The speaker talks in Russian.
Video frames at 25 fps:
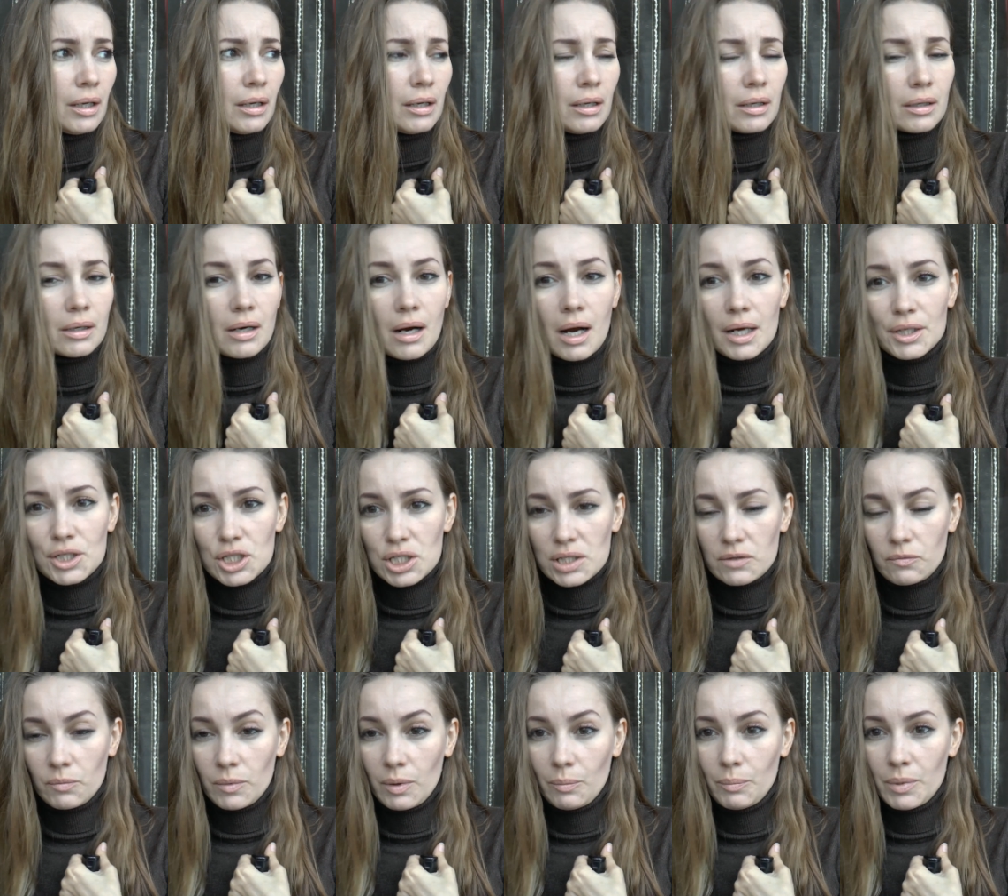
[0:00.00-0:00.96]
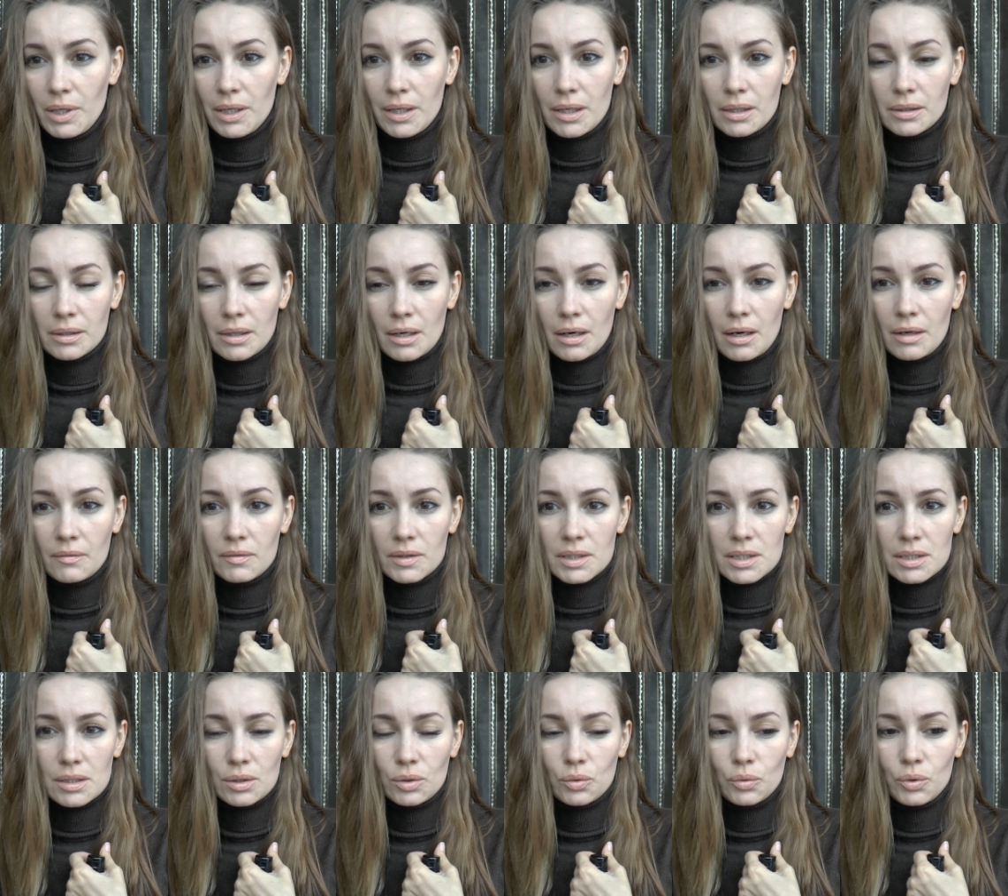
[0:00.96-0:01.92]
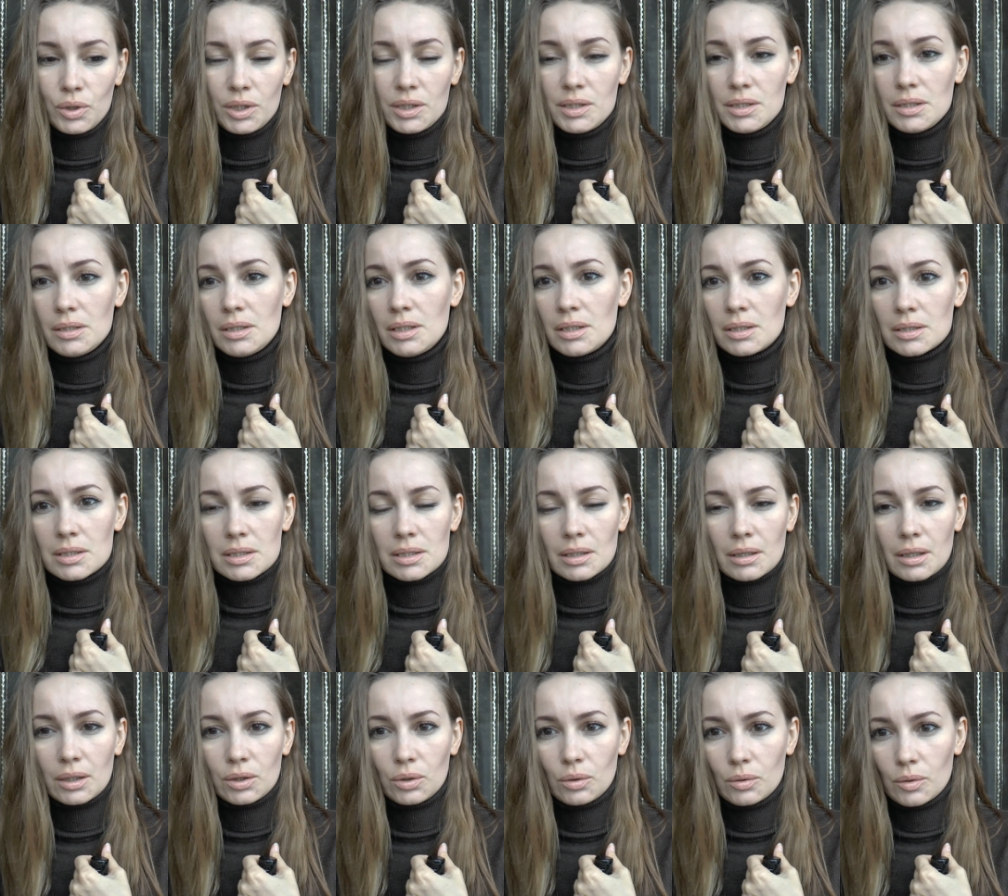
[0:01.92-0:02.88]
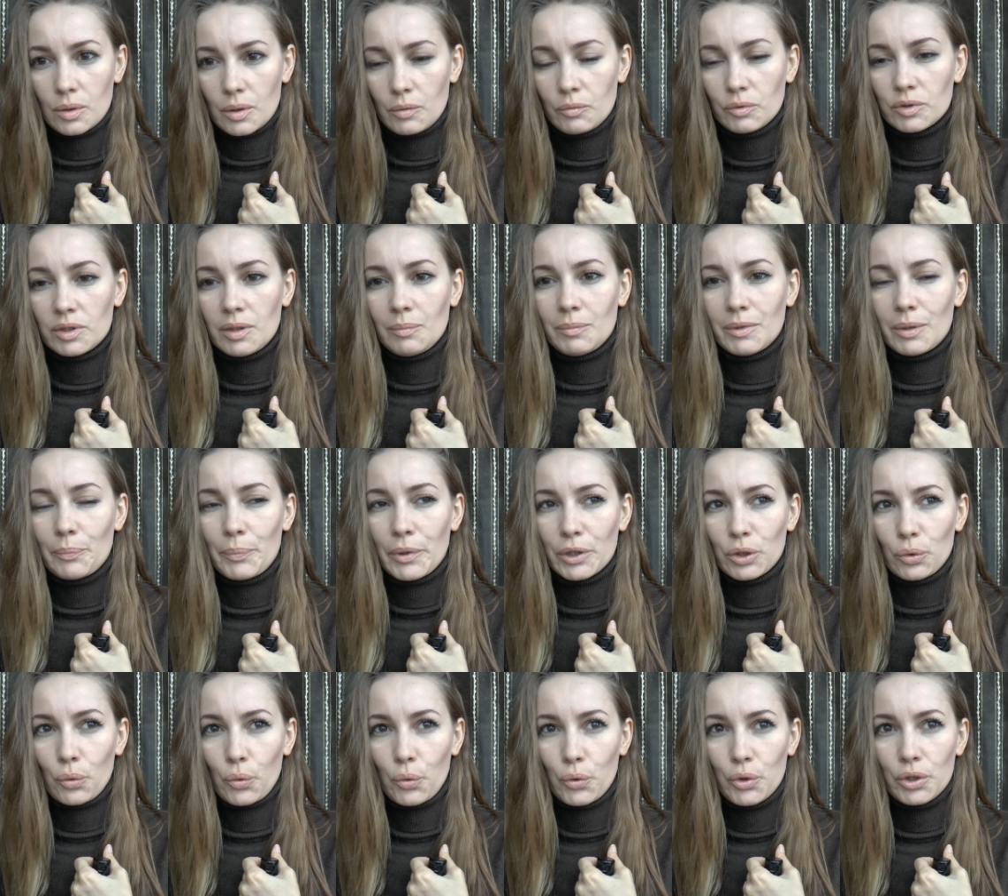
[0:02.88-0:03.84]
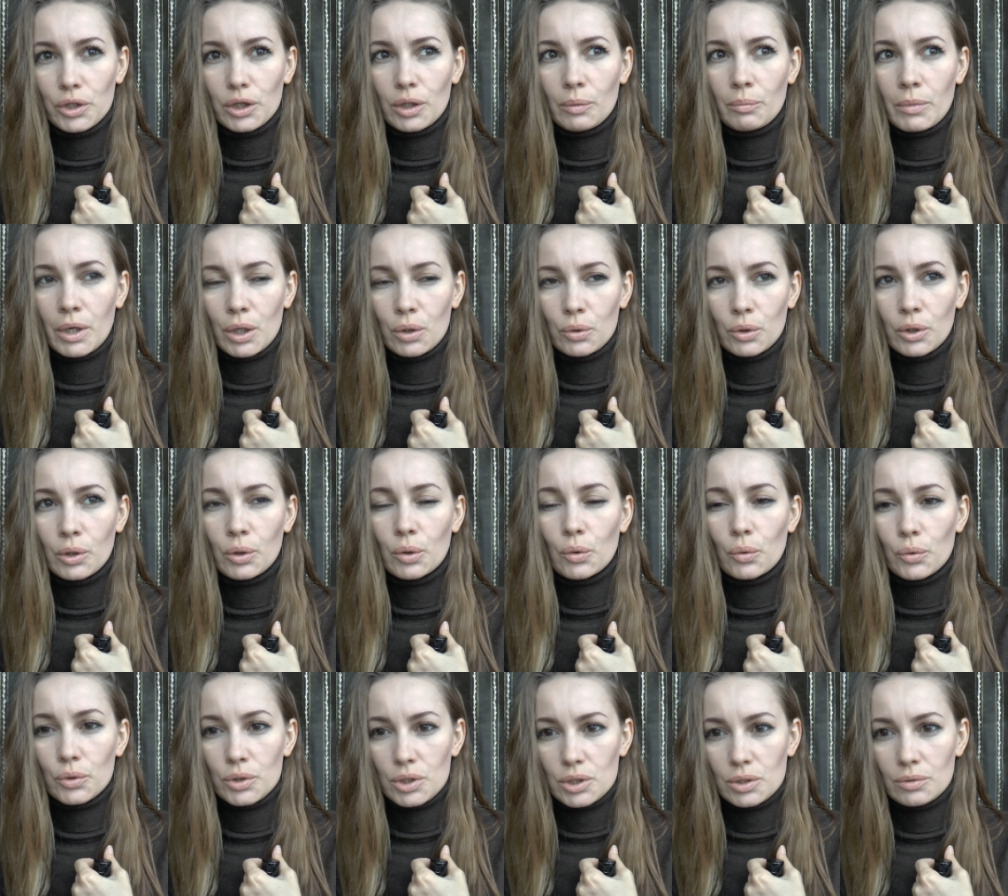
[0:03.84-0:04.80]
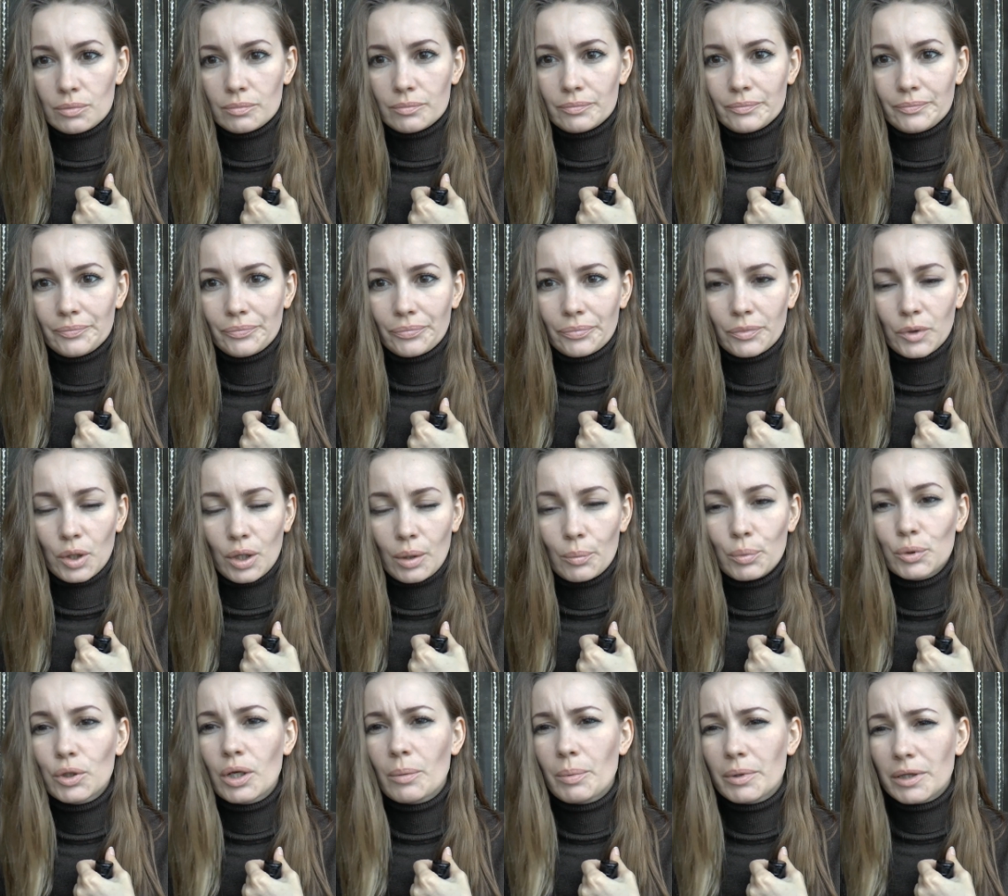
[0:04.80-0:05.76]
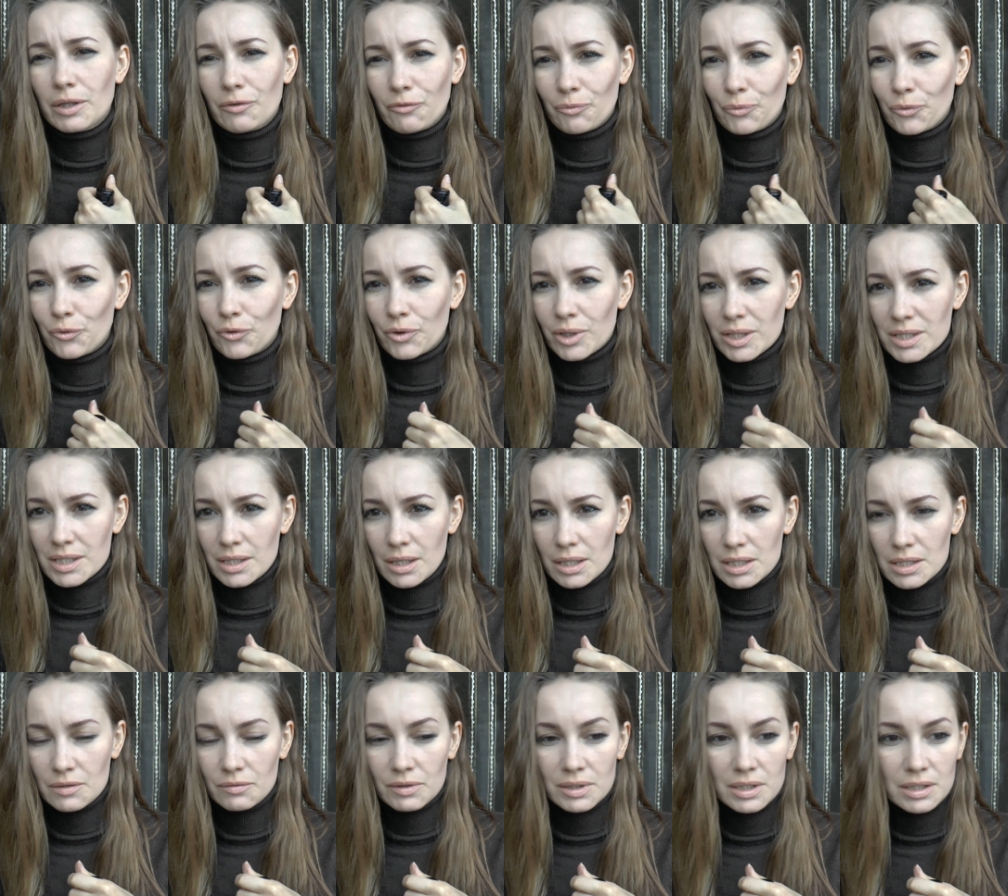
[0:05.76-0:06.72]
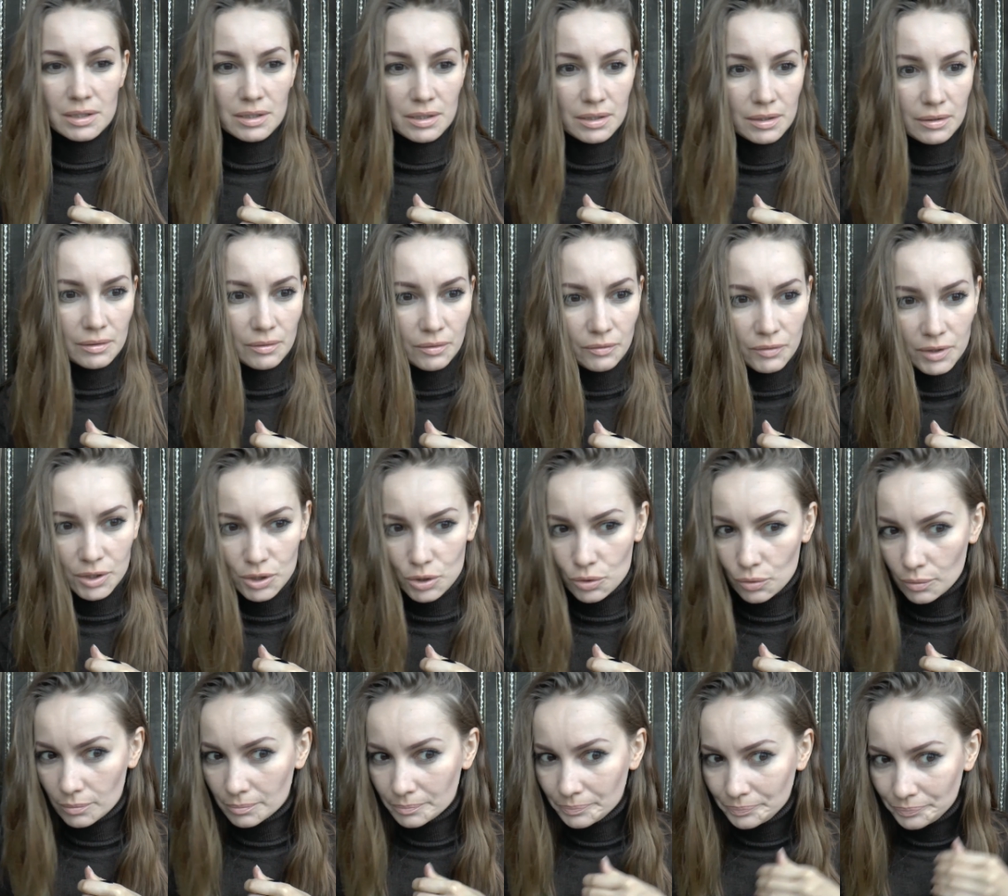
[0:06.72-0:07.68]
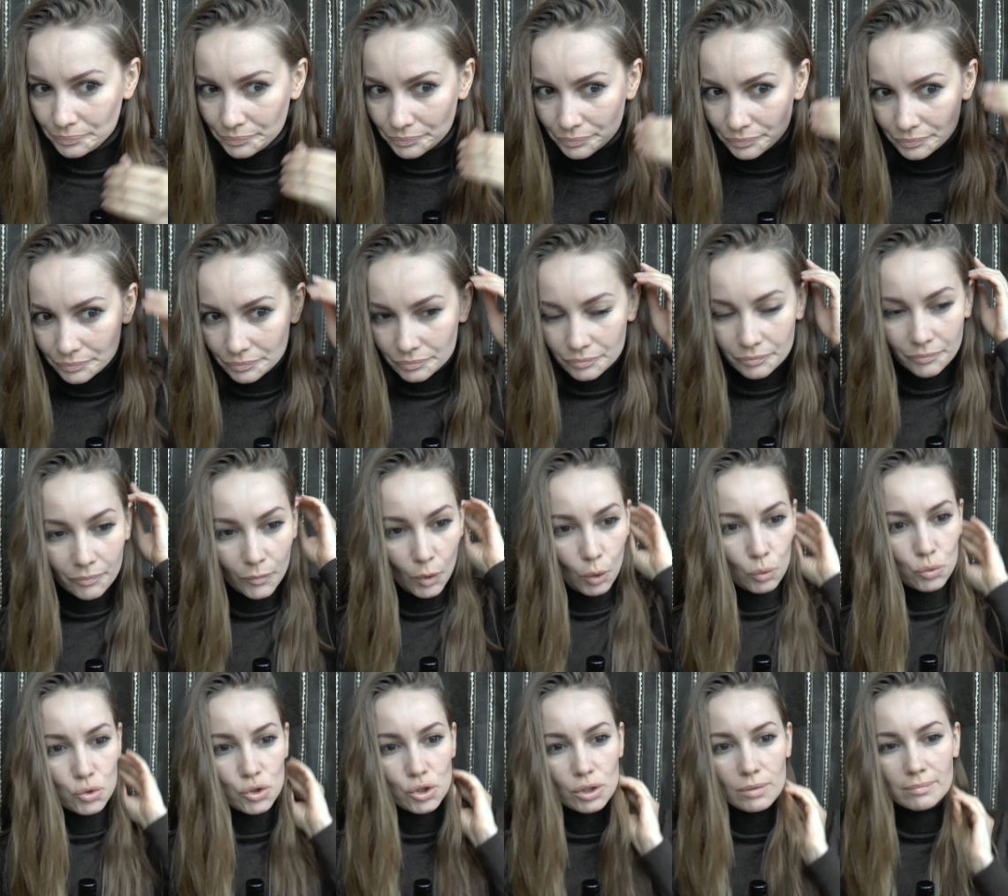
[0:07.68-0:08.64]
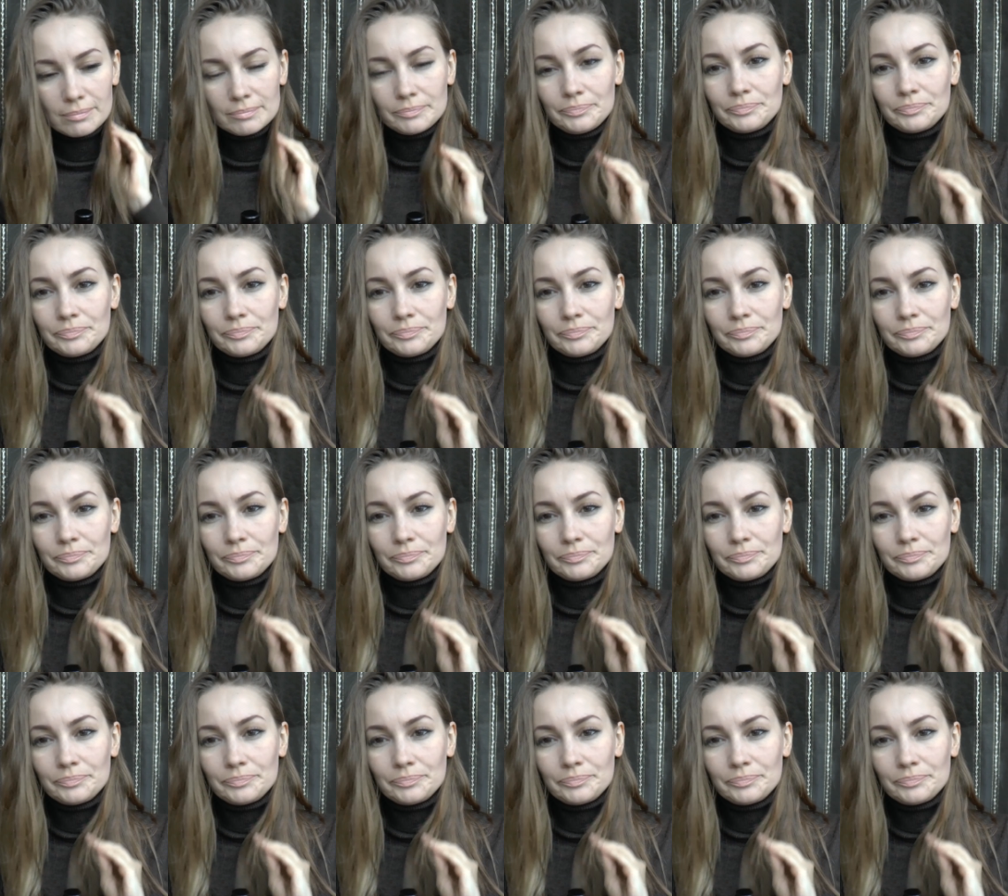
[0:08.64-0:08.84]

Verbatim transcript: а, качество мне белья нравится, но единица, которая вот именно подходит на мою грудь. Но ну, я буду об этом рассказывать в э, видео уже.